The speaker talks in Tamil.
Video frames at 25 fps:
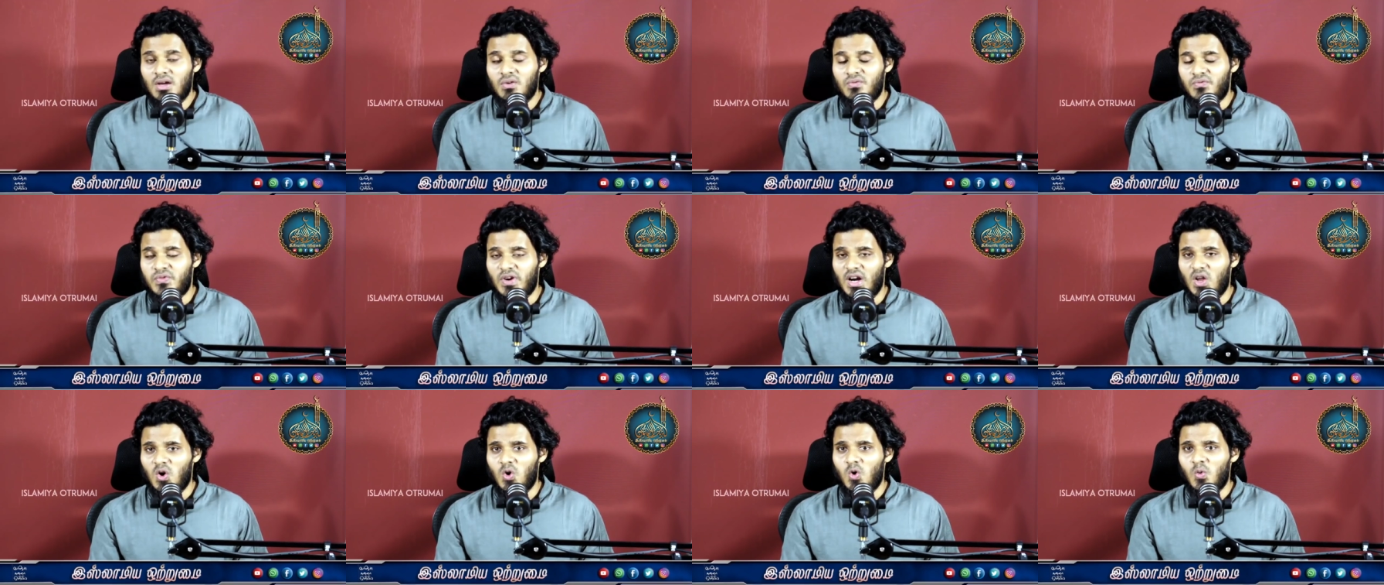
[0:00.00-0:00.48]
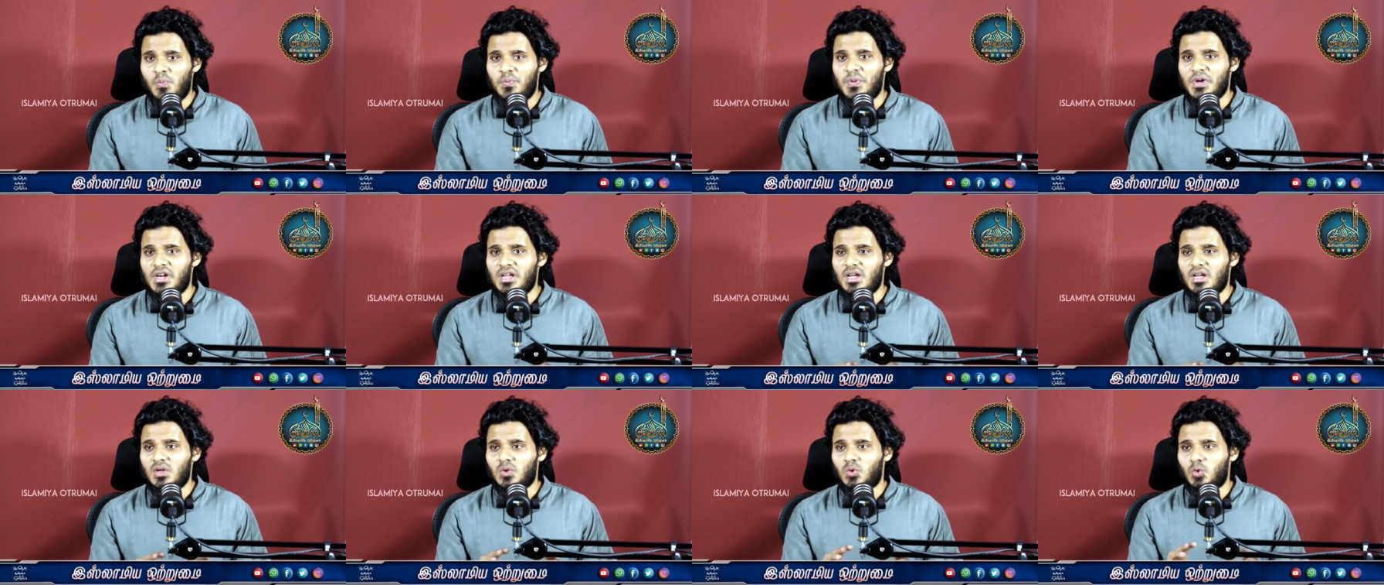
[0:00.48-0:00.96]
இவ்வளவு
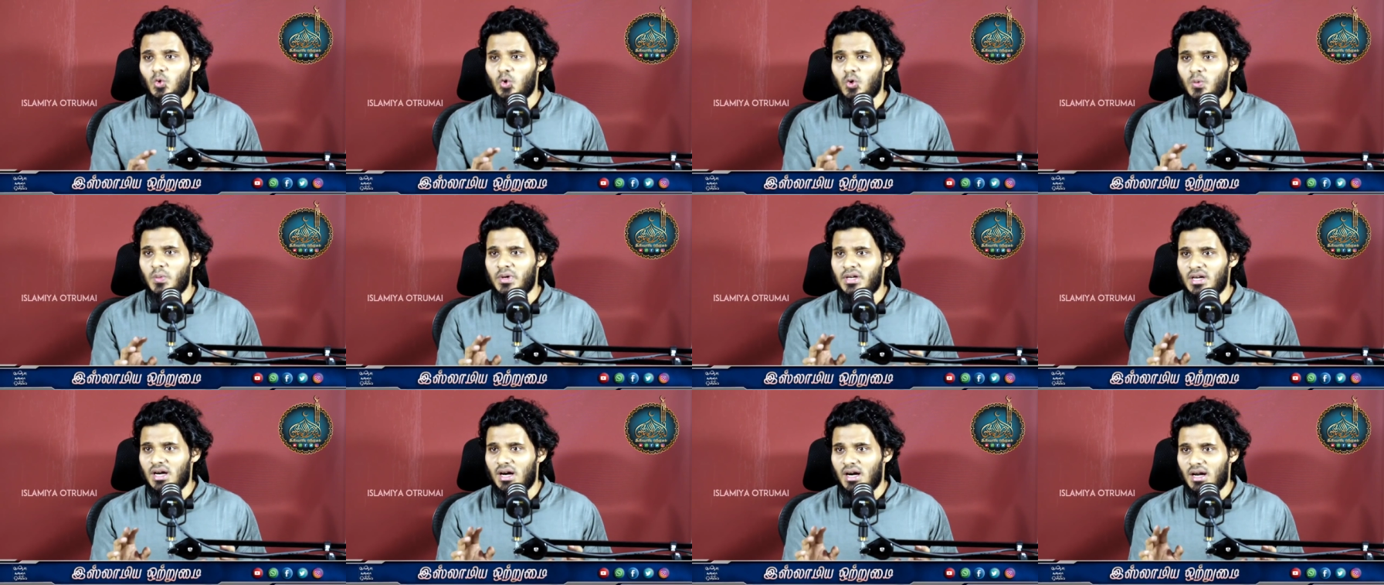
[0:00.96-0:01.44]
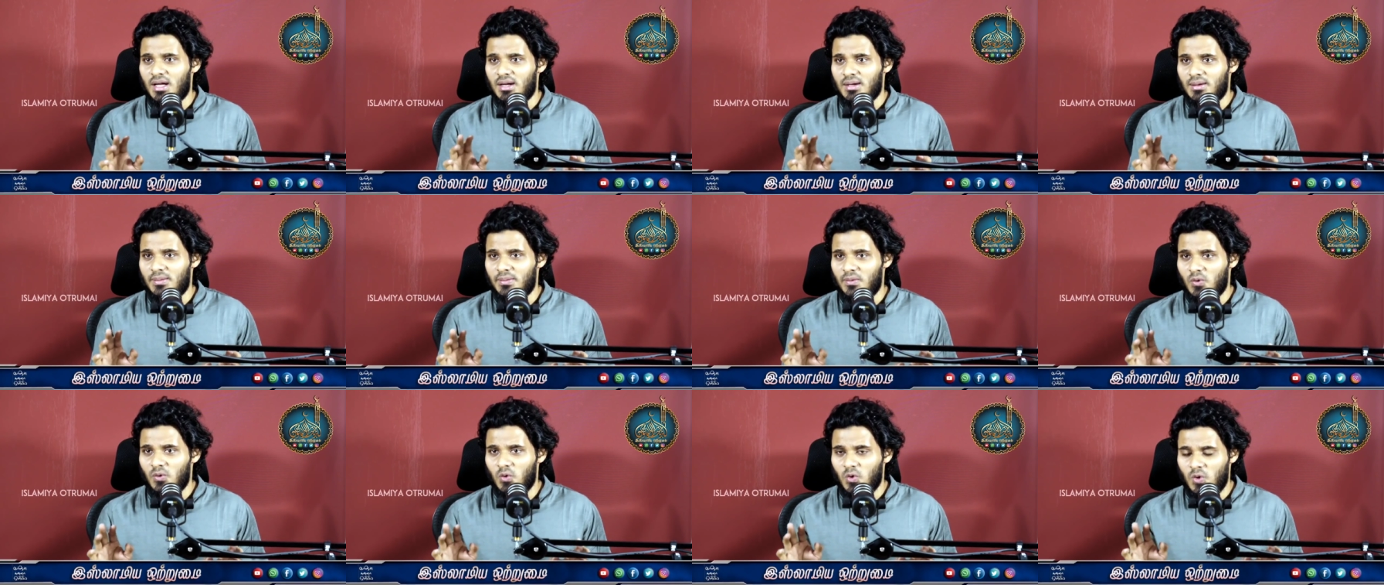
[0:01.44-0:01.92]
பெரிய தூய்மையான
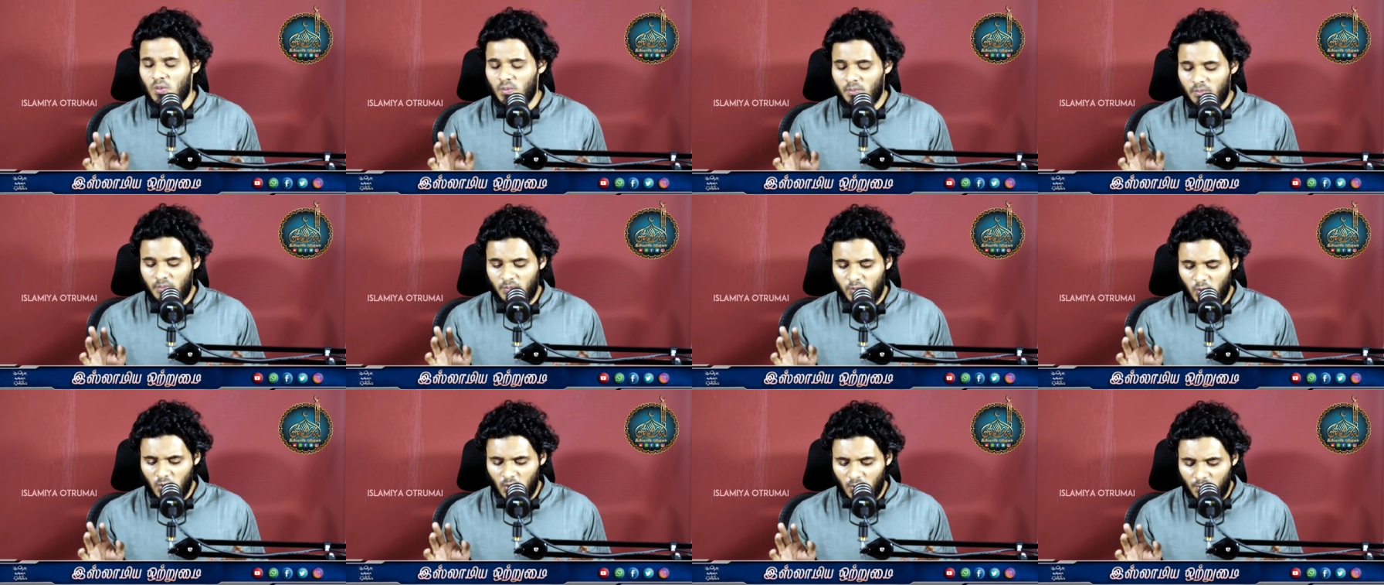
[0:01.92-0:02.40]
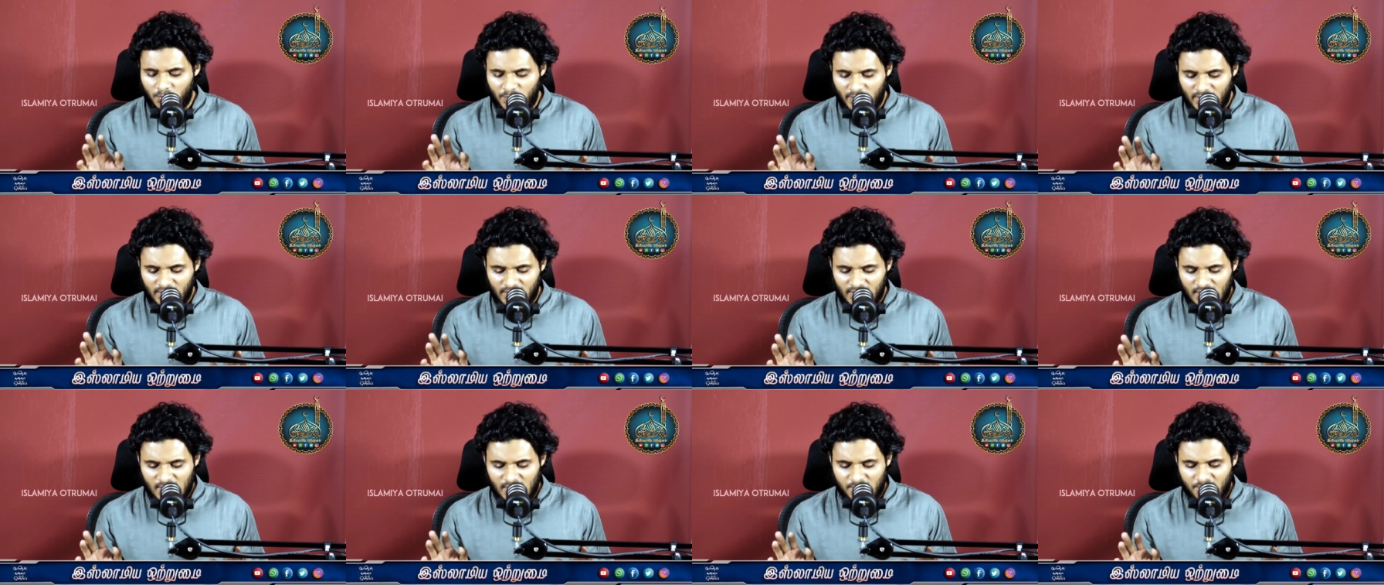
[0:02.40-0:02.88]
ஒரு ஒரு
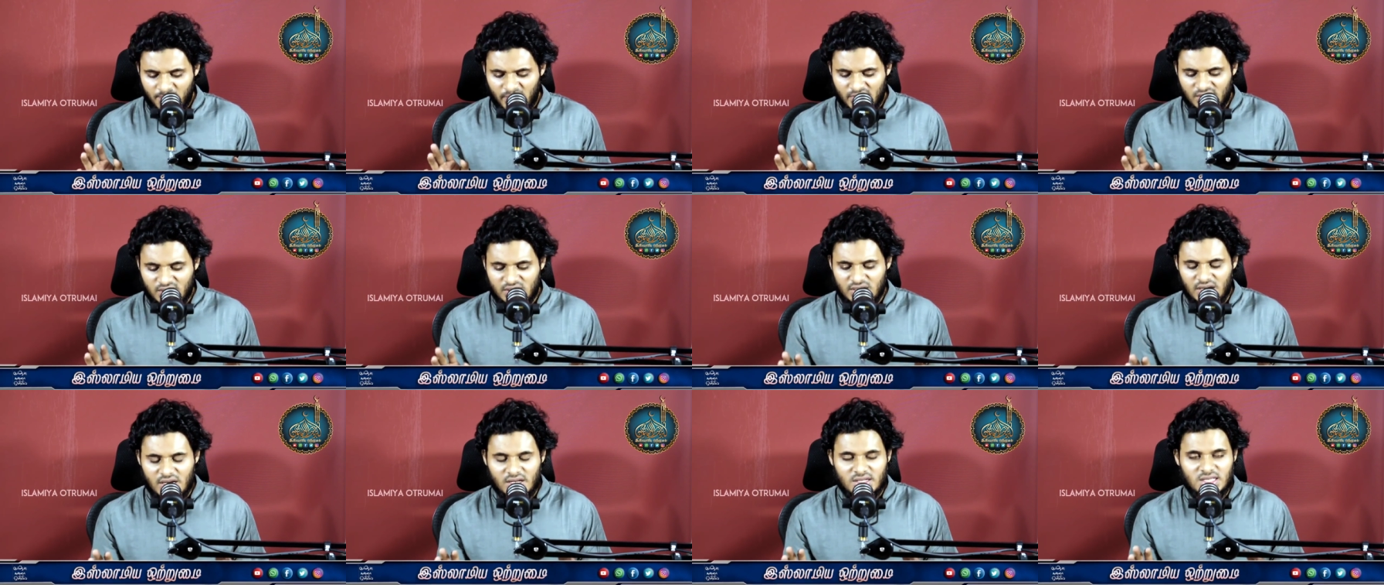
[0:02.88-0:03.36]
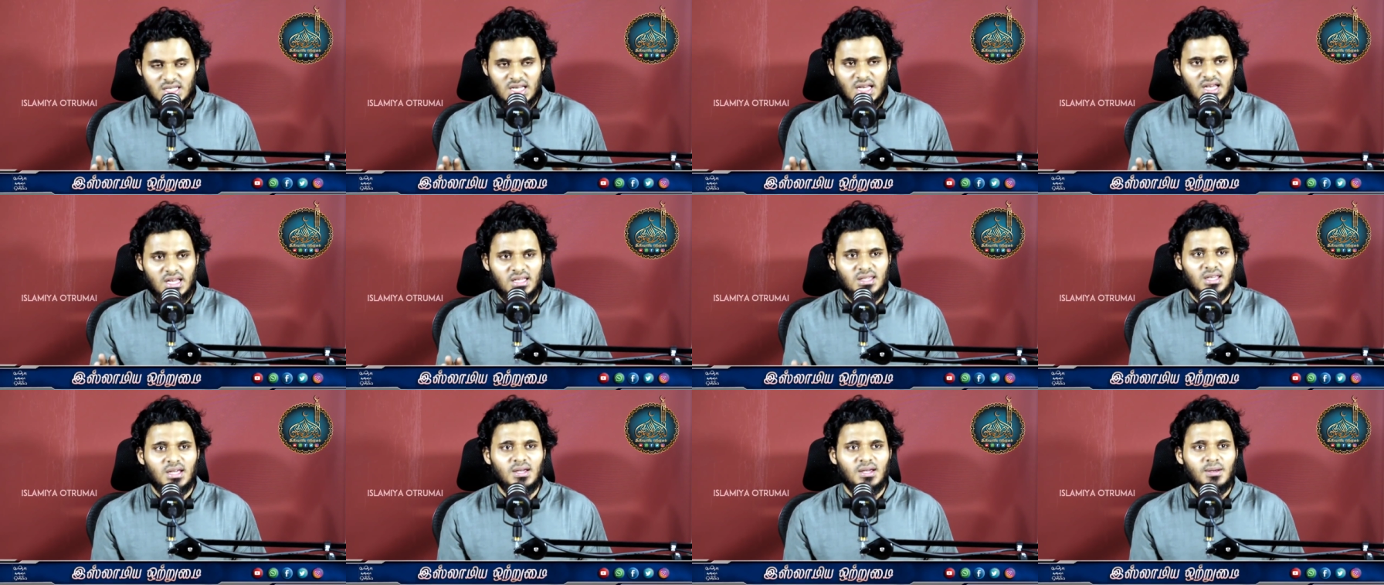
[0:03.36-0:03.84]
பெண்ணை பற்றிய
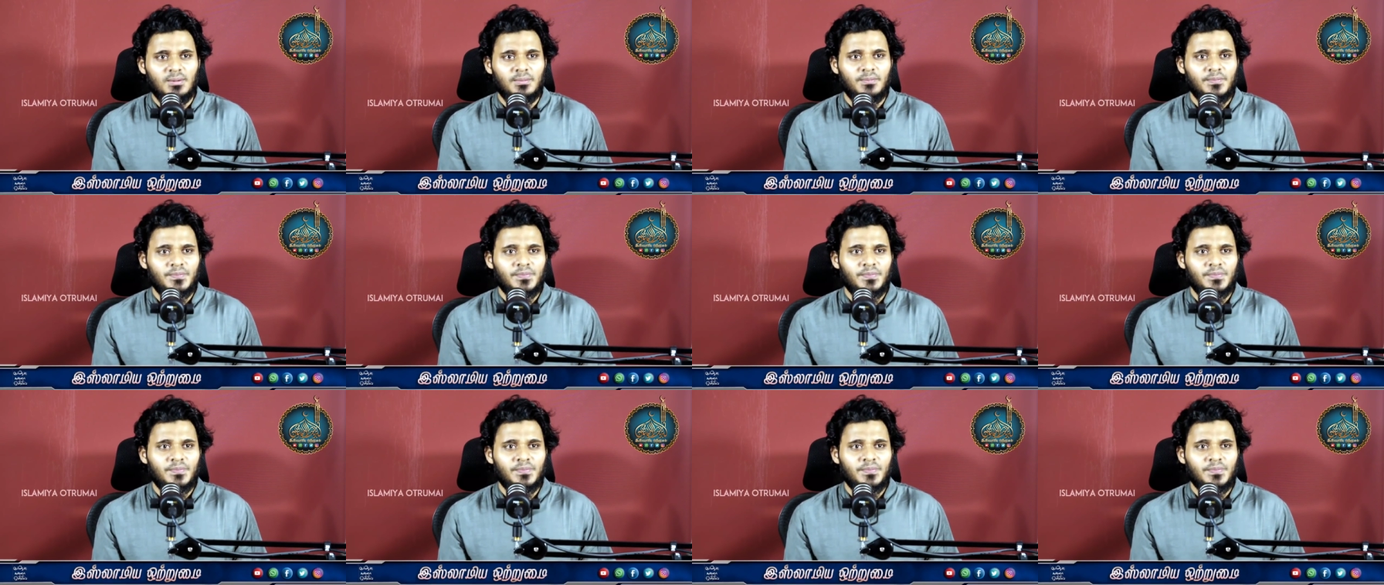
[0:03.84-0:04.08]
செய்தி